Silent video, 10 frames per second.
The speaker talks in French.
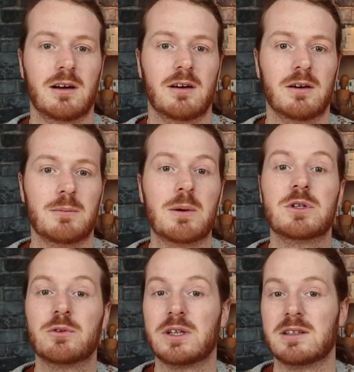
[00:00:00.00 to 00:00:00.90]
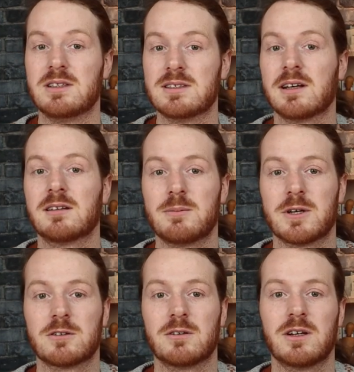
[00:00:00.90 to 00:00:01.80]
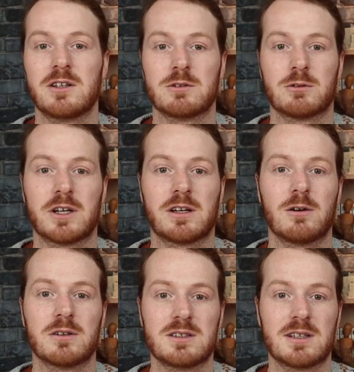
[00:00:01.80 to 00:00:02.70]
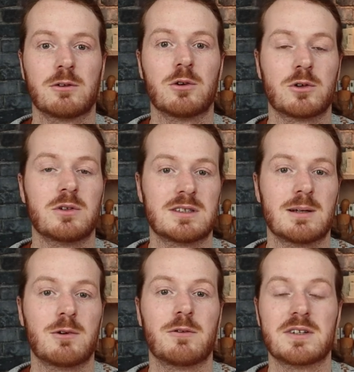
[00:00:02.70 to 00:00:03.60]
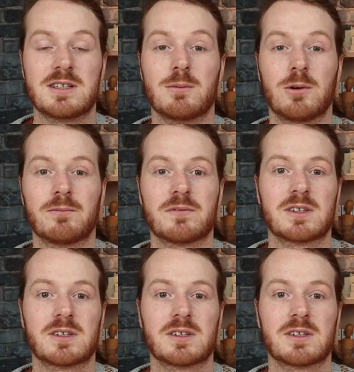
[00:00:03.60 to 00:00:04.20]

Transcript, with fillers: même au niveau des designs des personnages, ils ont chacun leur design reconnaissable facilement,